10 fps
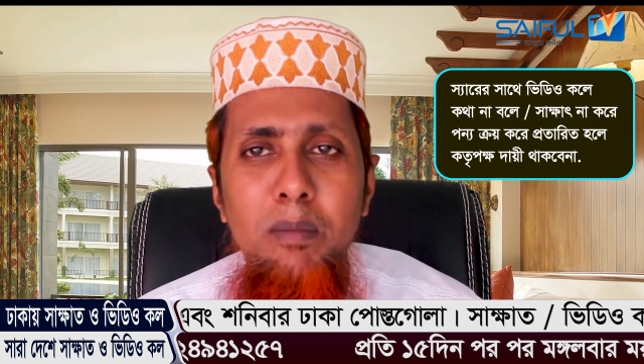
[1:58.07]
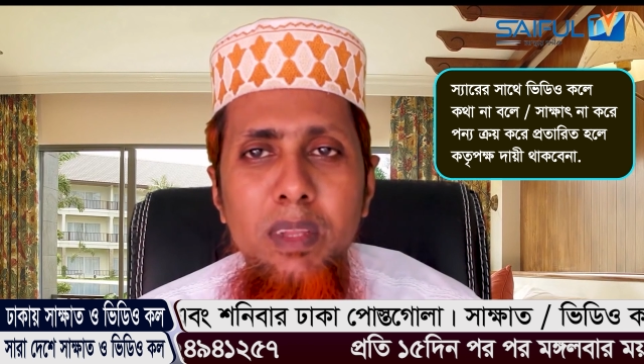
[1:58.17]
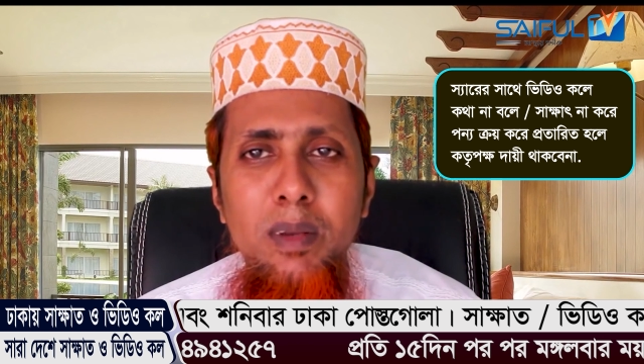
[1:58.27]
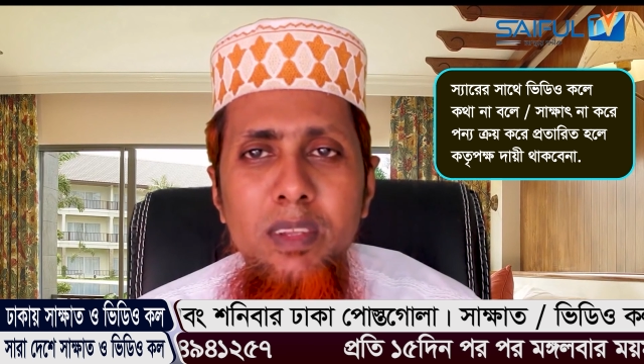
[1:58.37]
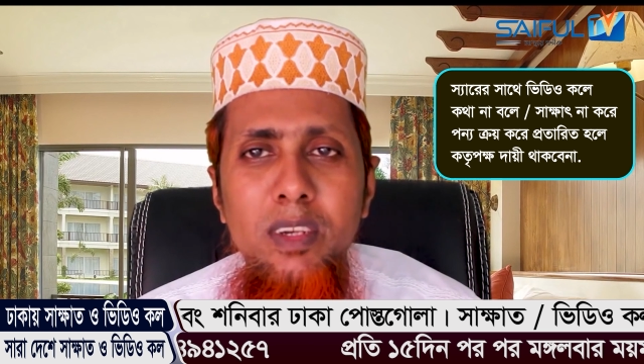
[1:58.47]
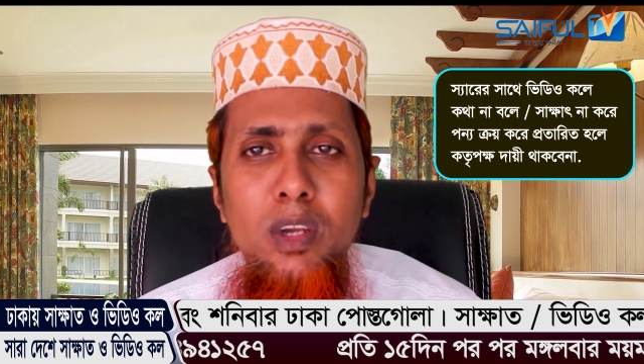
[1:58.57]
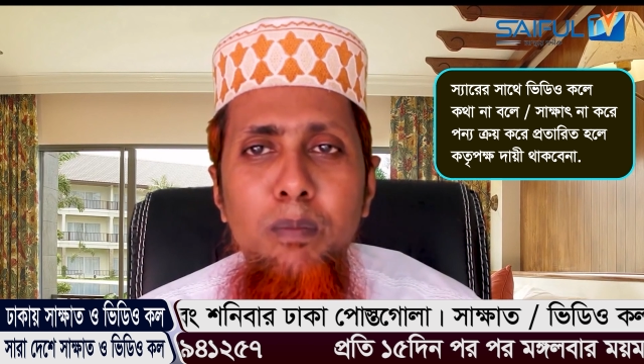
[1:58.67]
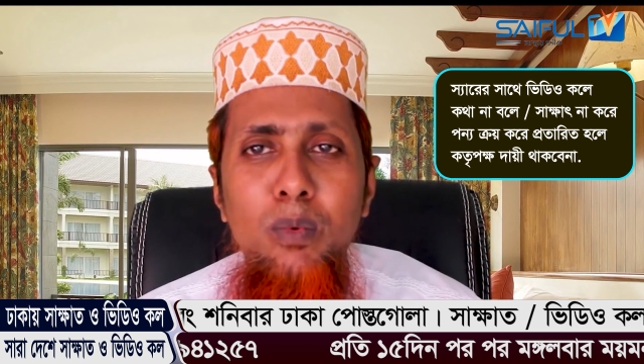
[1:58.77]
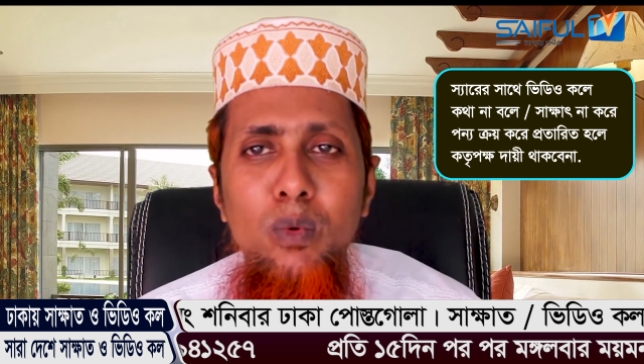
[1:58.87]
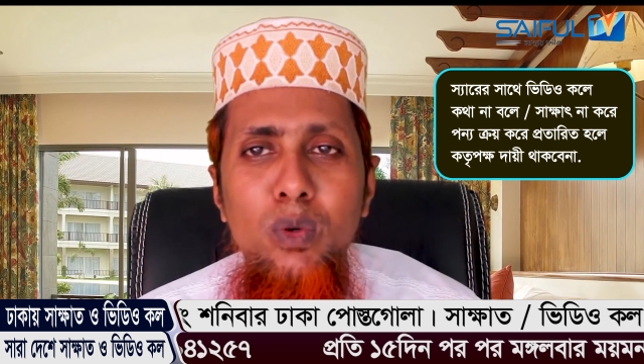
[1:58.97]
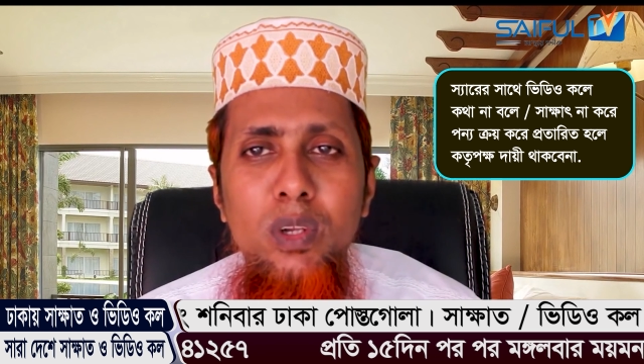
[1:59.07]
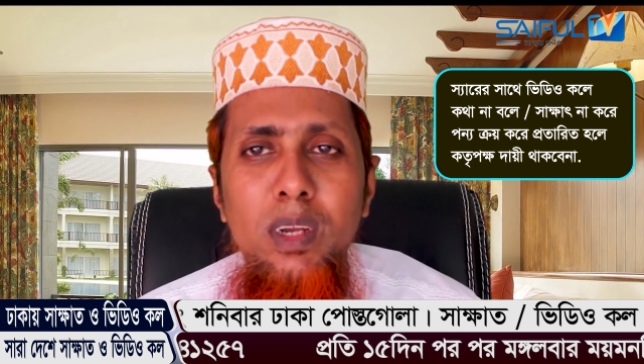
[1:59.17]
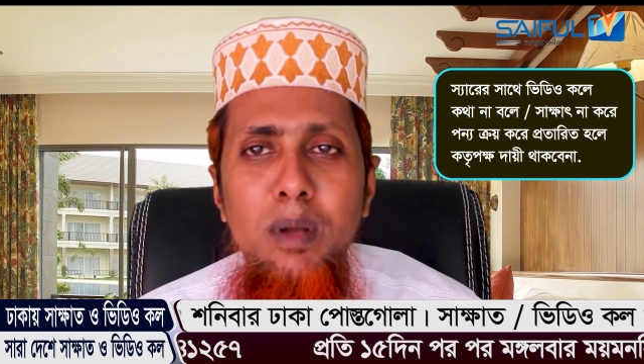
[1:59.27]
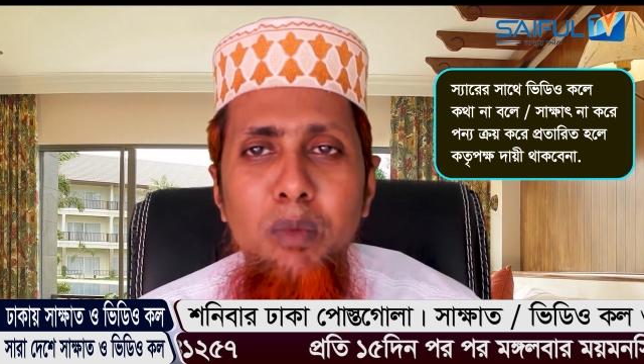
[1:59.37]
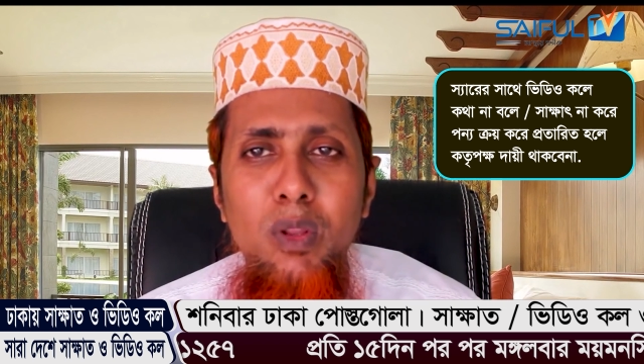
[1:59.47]
আমাদের যেসব
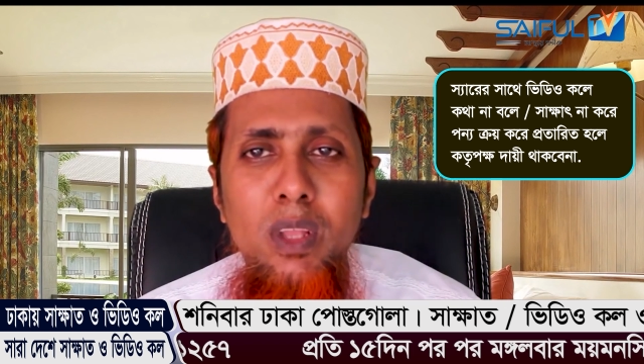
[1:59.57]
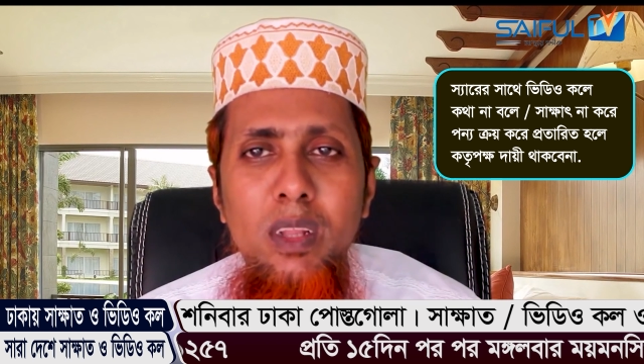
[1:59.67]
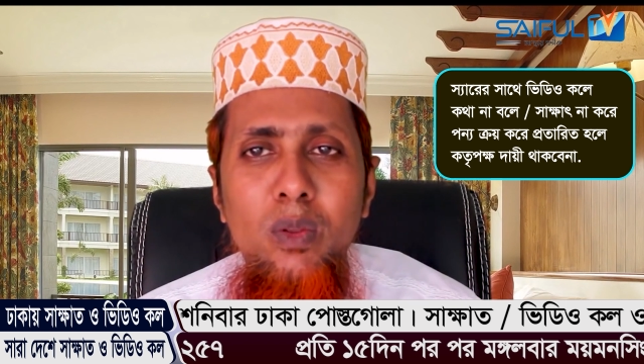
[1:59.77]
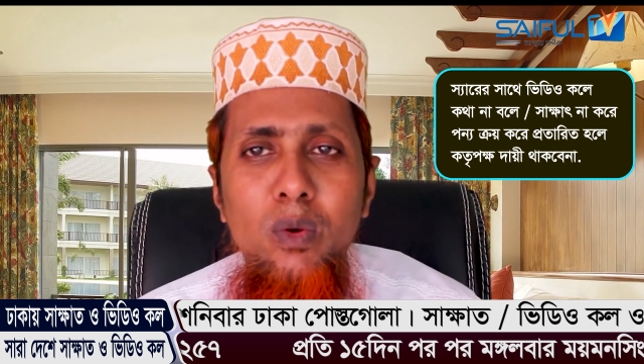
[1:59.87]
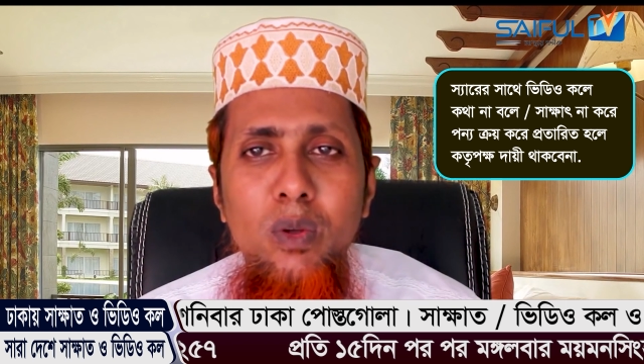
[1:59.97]
পুরুষেরা বন্ধাত্ম